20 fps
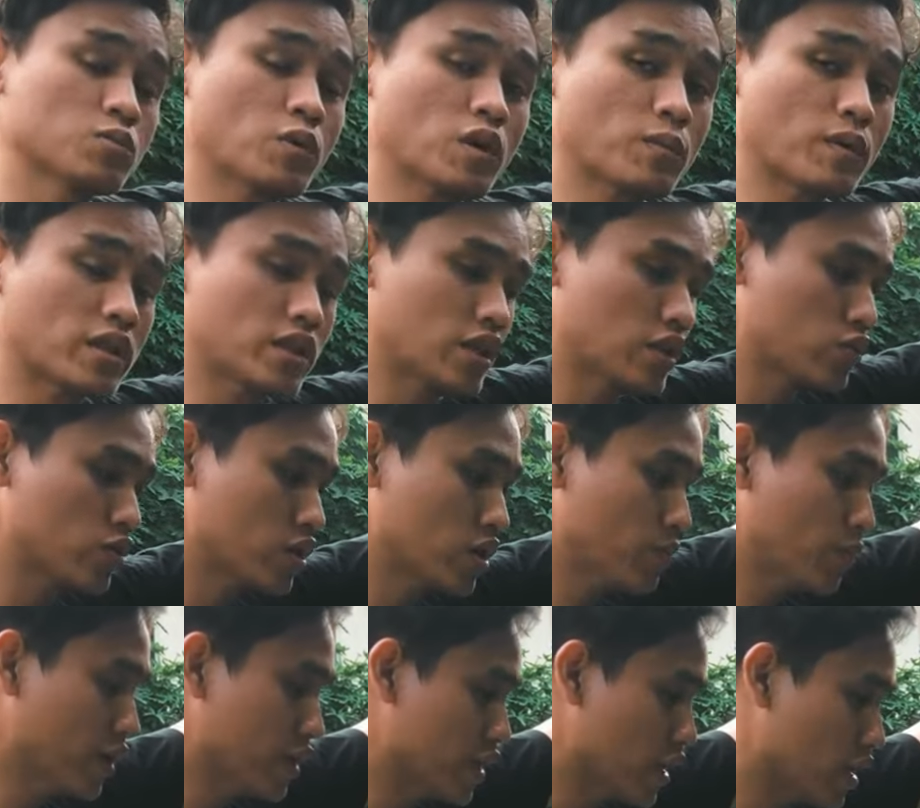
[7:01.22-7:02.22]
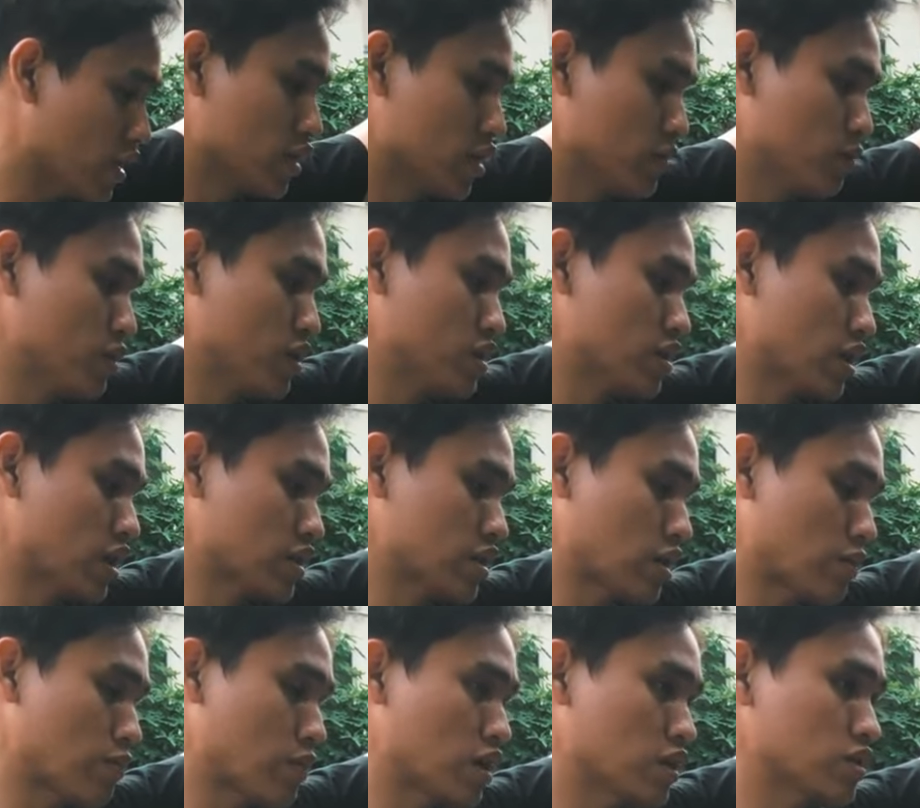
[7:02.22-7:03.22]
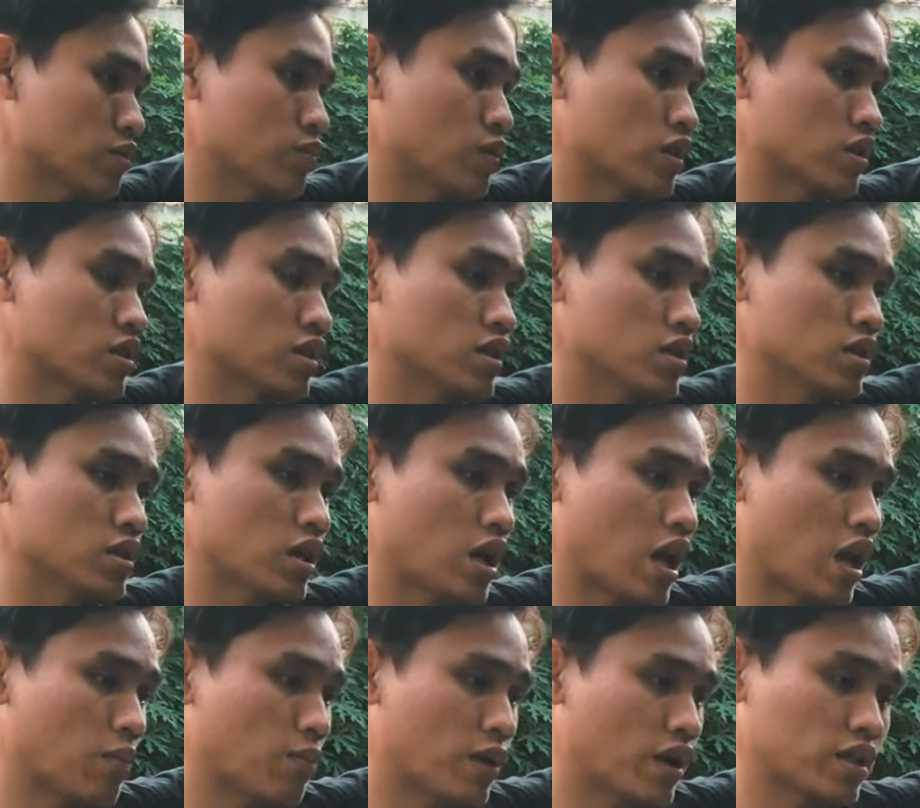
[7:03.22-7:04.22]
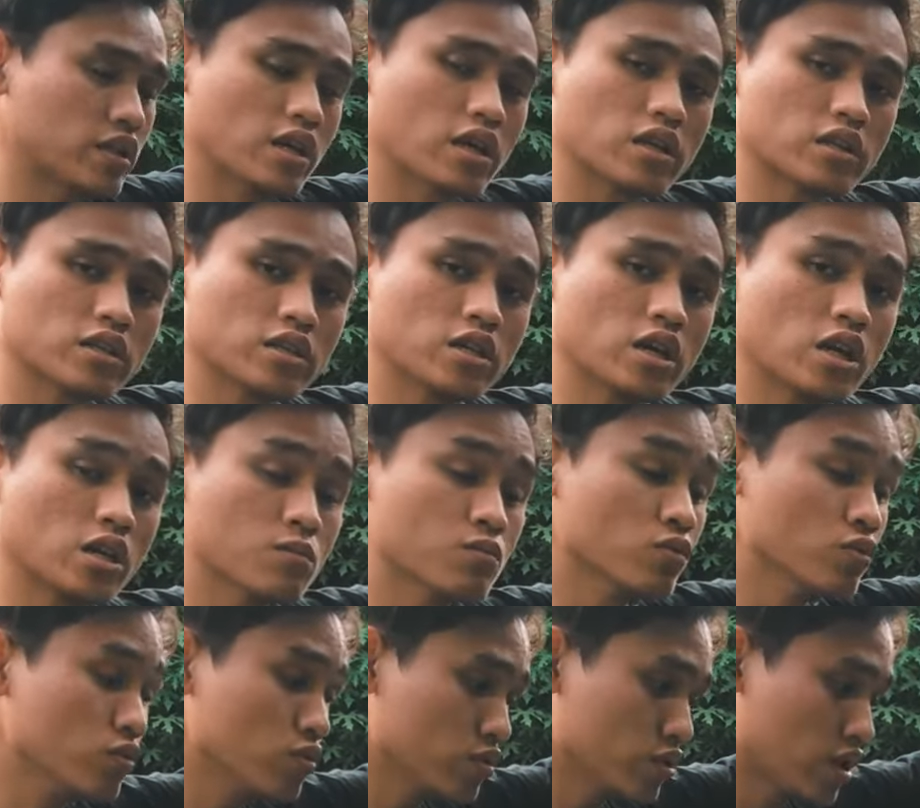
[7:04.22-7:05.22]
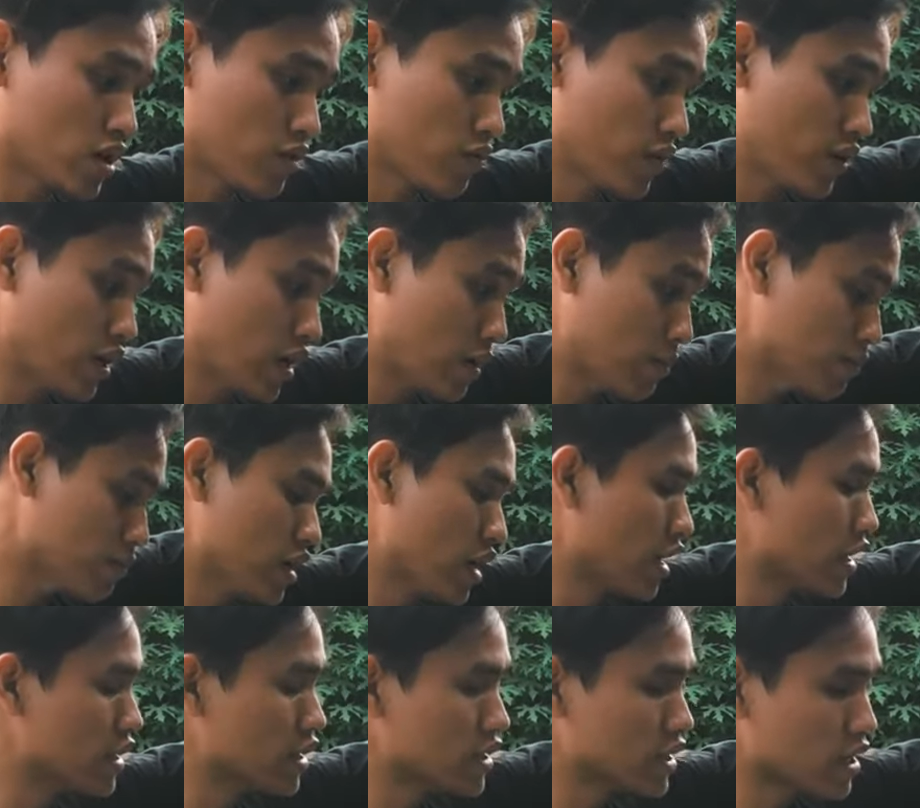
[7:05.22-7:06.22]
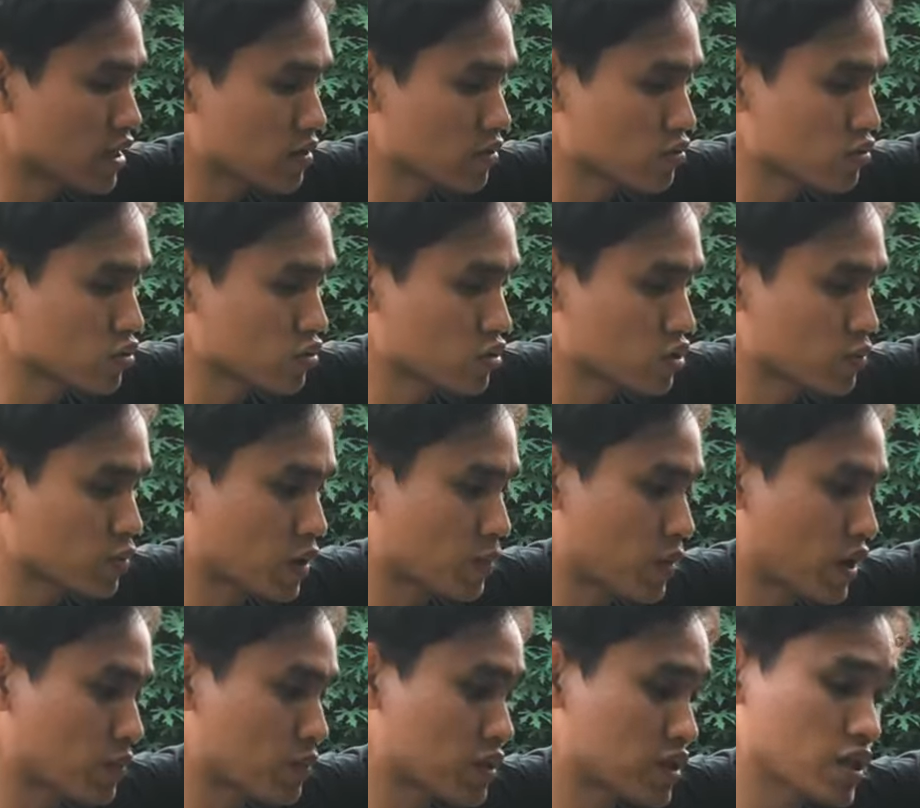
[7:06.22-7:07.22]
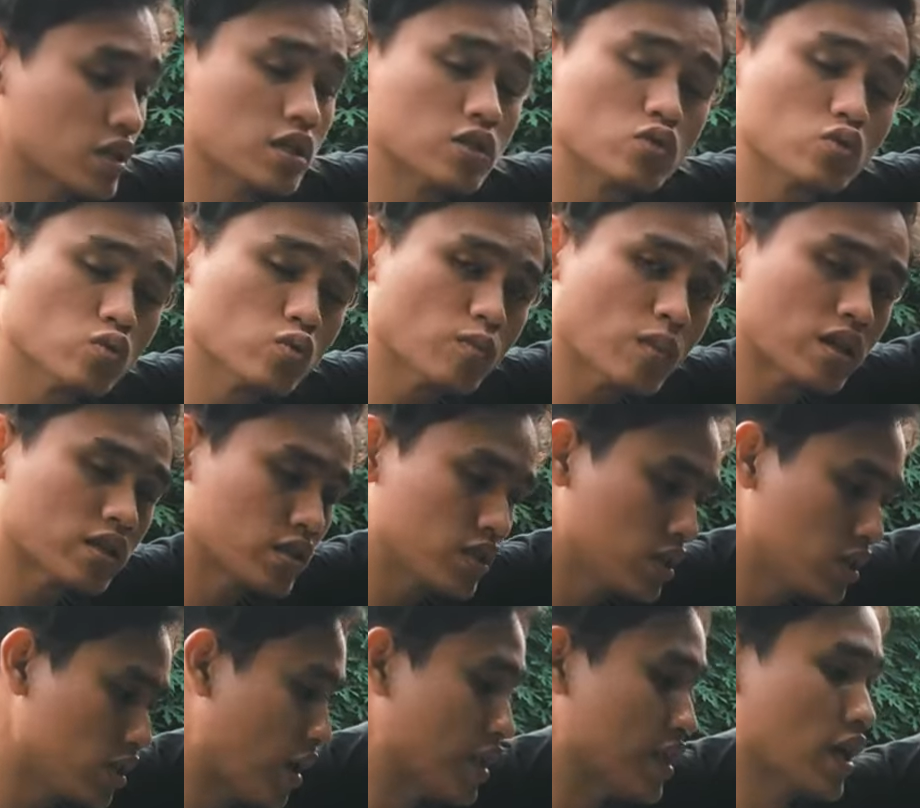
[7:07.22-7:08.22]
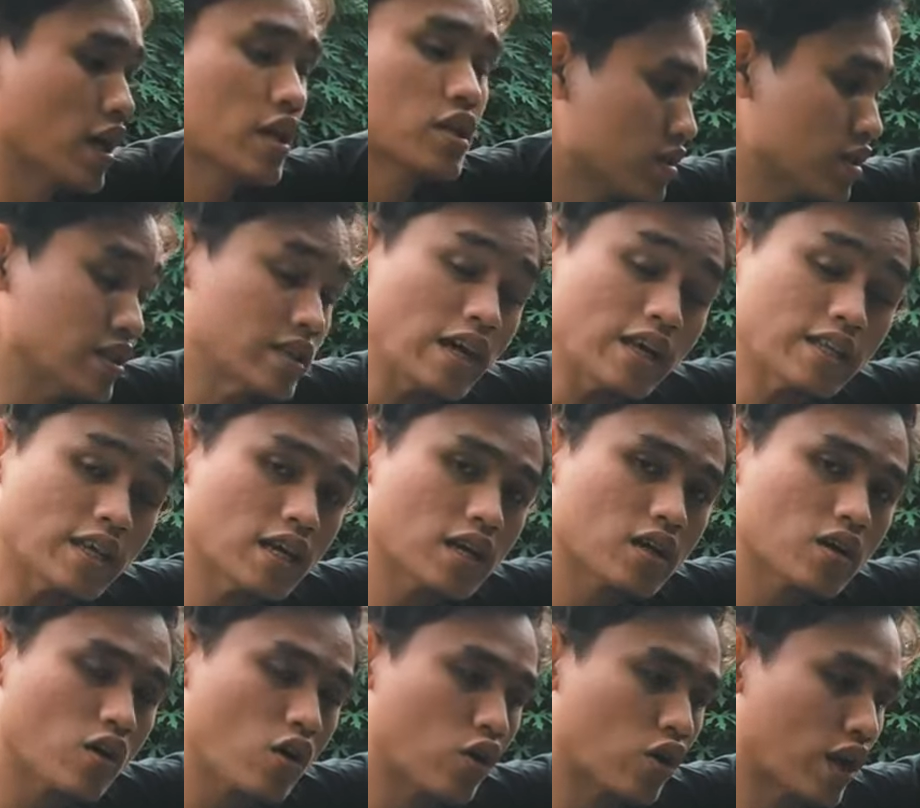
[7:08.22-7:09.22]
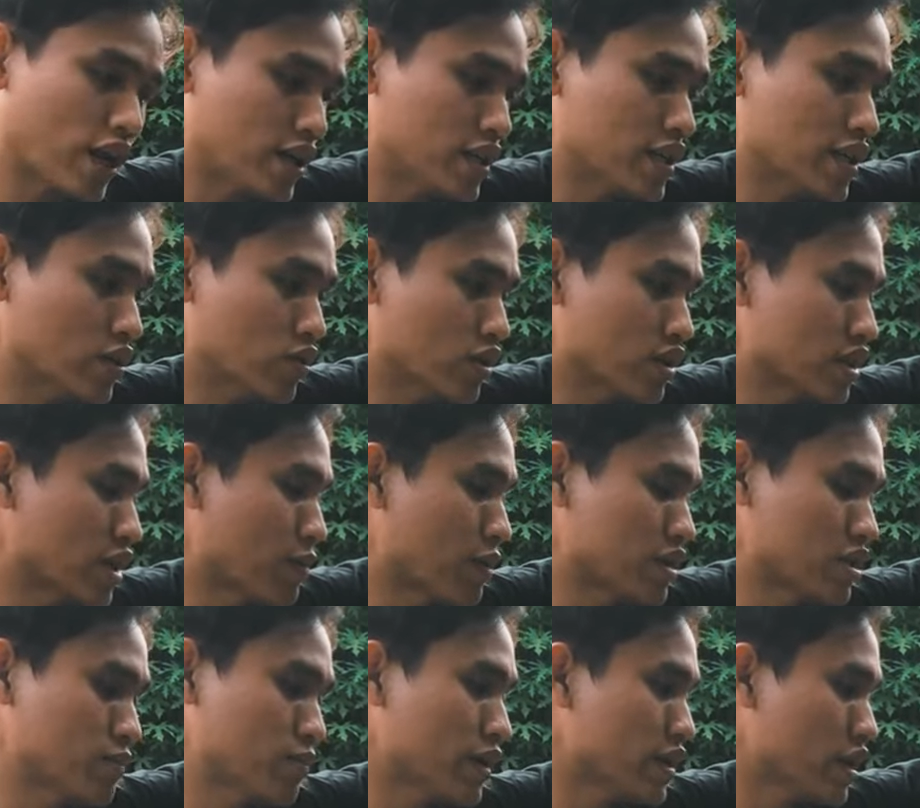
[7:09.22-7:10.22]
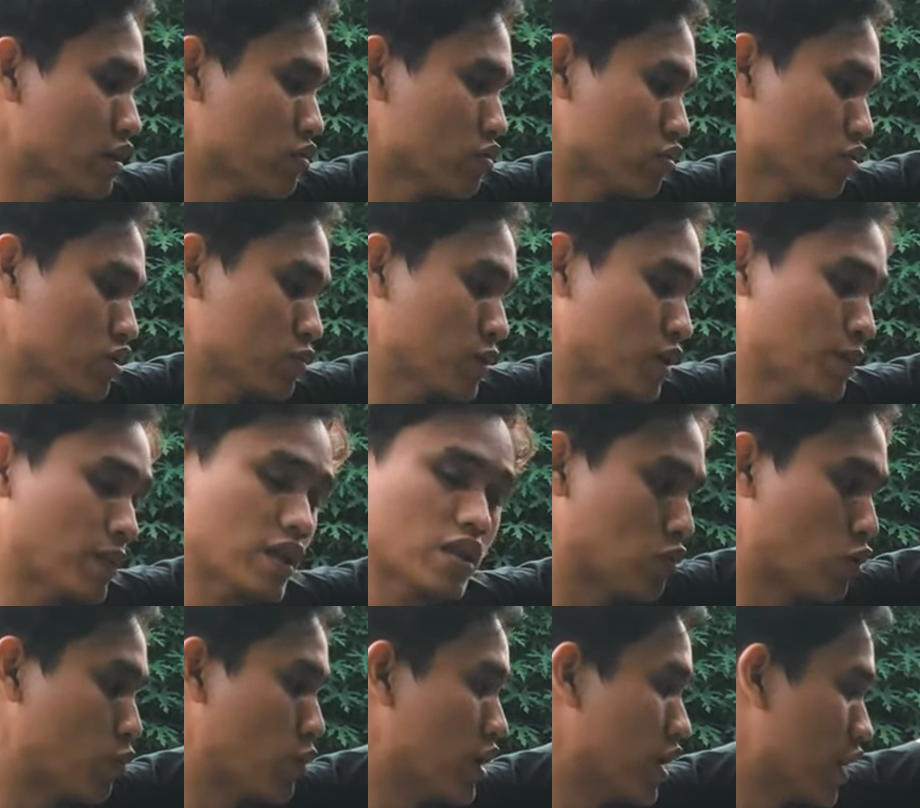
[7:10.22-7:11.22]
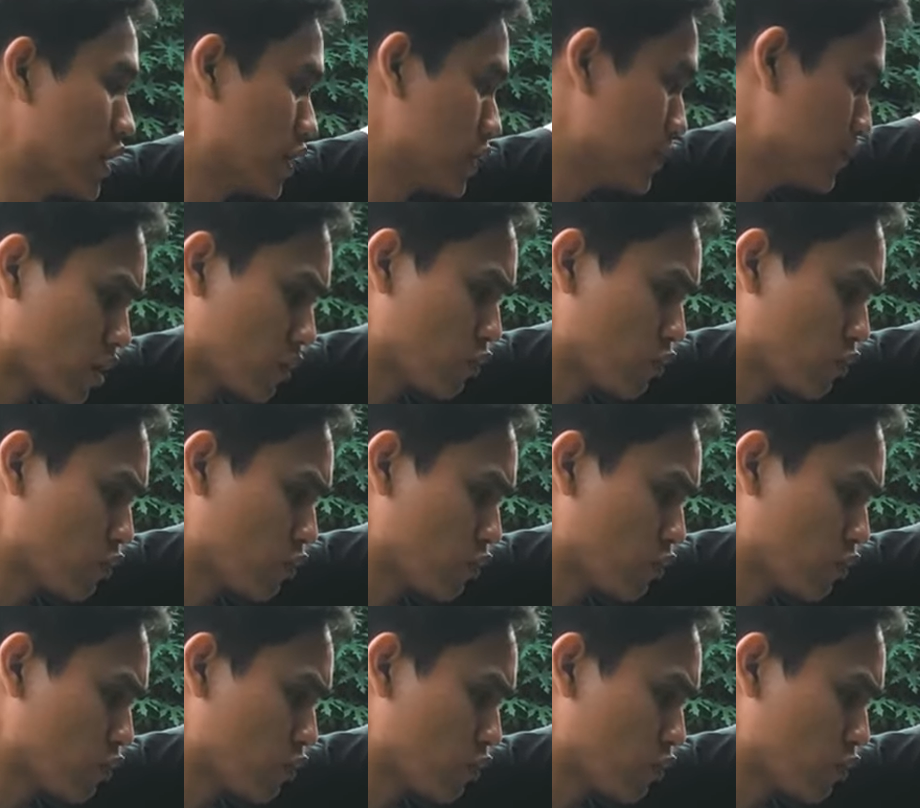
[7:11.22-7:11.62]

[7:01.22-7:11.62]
spare partnya itu ada banyak ini bisa sama seperti Alphard yang 3000 yang V6 ya intinya untuk spare part part mesin itu masih banyak setidaknya online di Indonesia masih banyak untuk spare part mobilnya ini.